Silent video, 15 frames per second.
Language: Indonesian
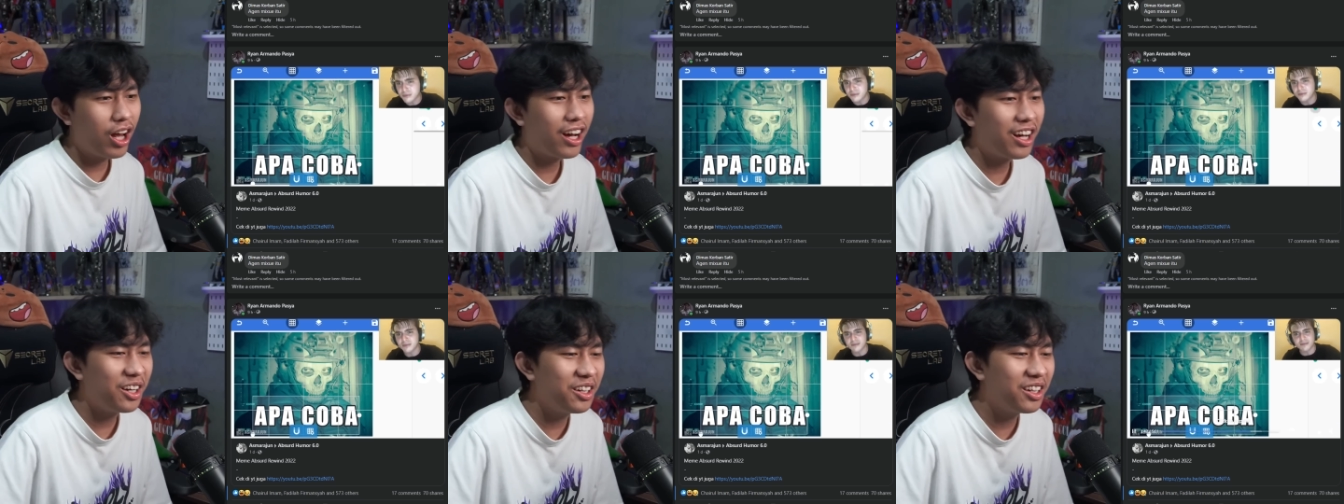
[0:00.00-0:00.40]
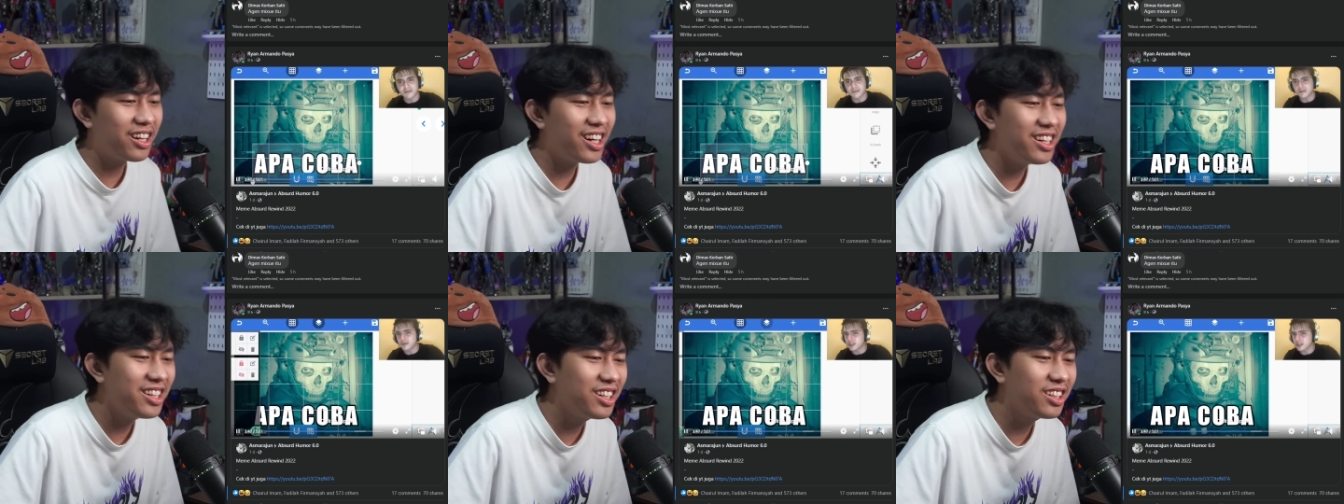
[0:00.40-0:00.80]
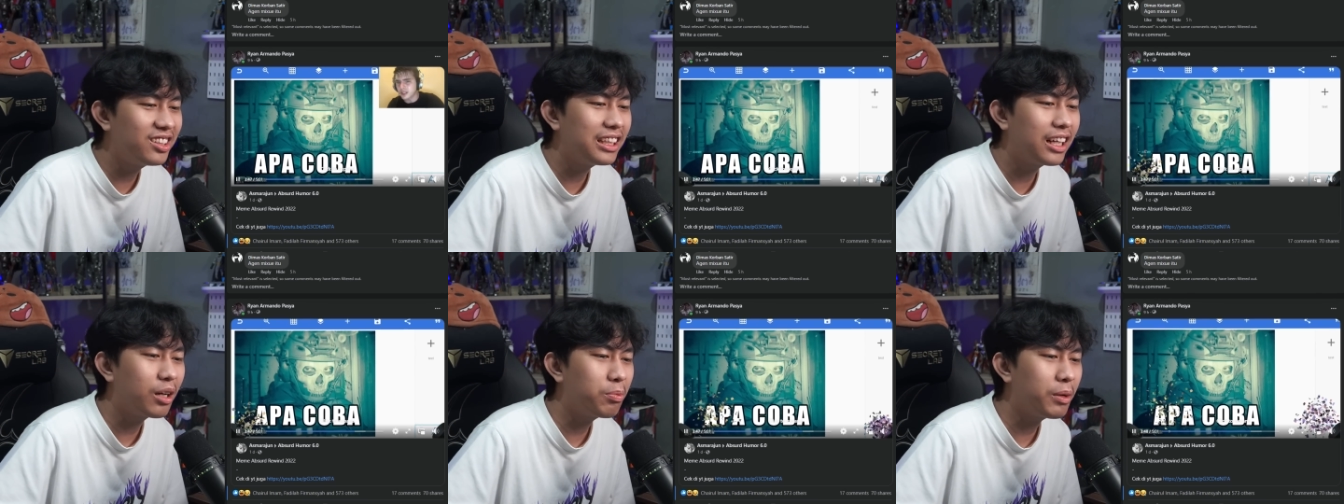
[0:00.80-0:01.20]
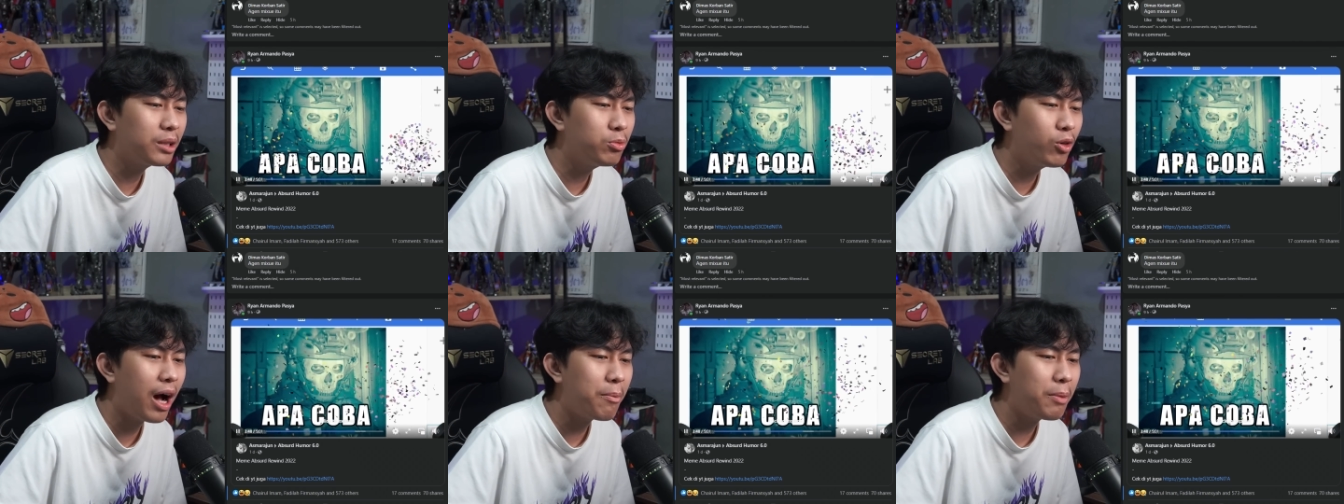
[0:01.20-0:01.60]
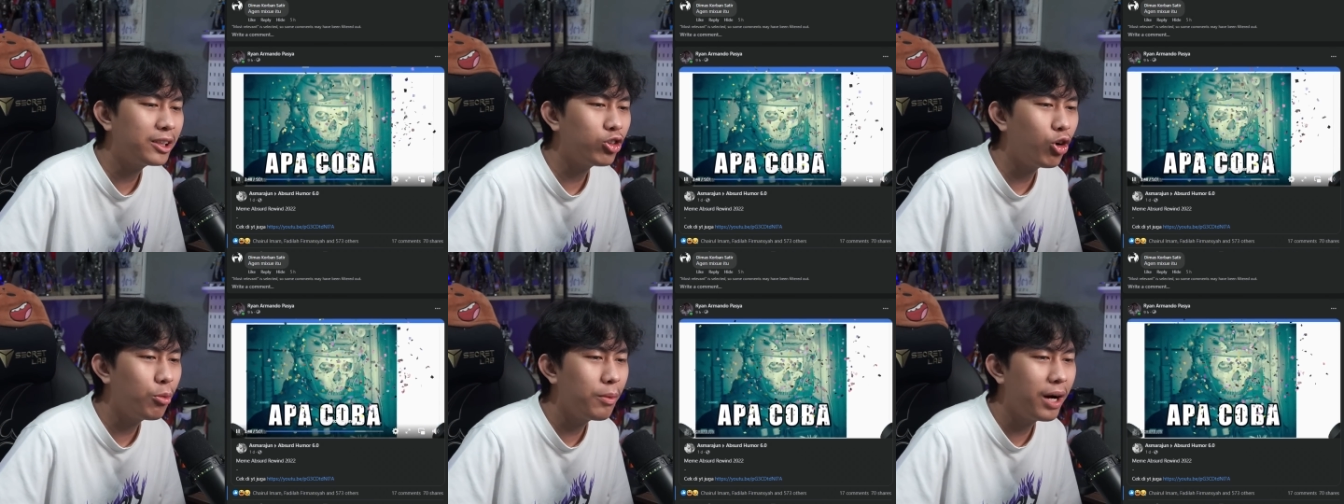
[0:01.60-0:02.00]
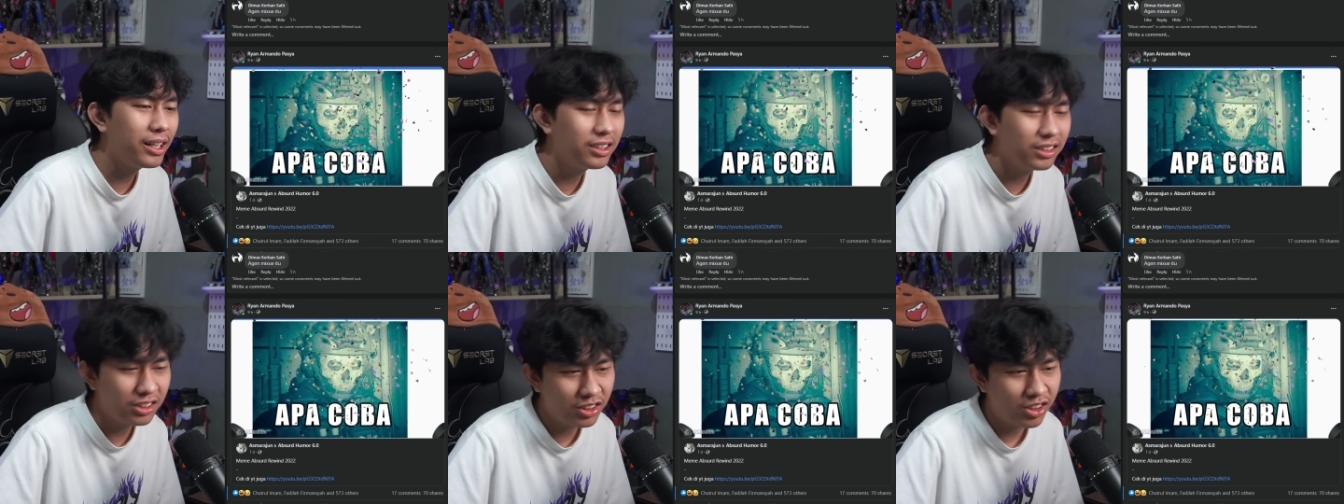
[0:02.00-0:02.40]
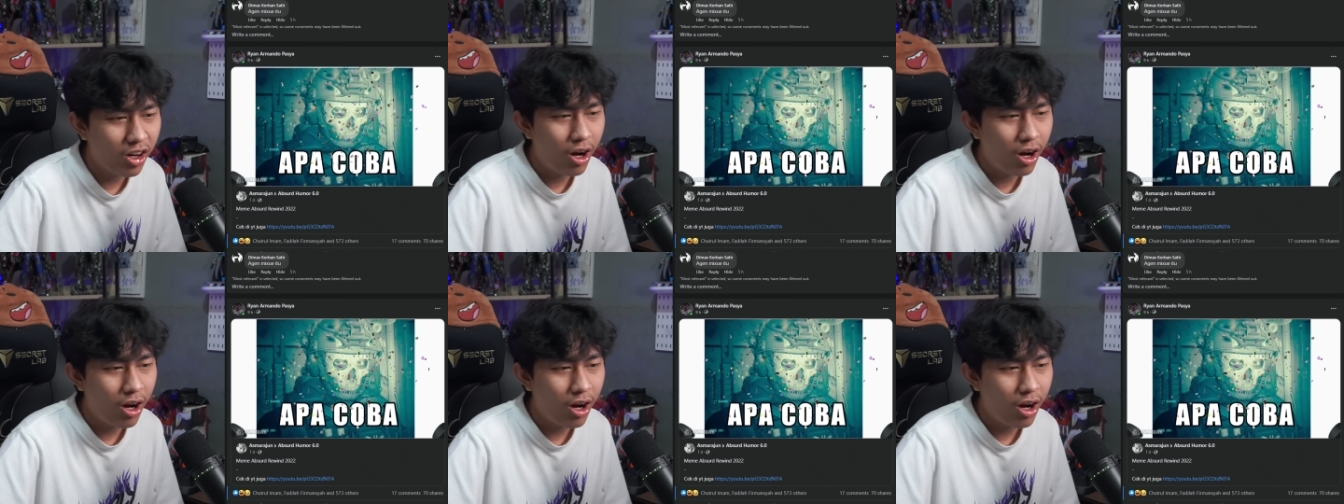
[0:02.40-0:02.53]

Sudah keren-keren jadi stiker Facebook apa coba ini?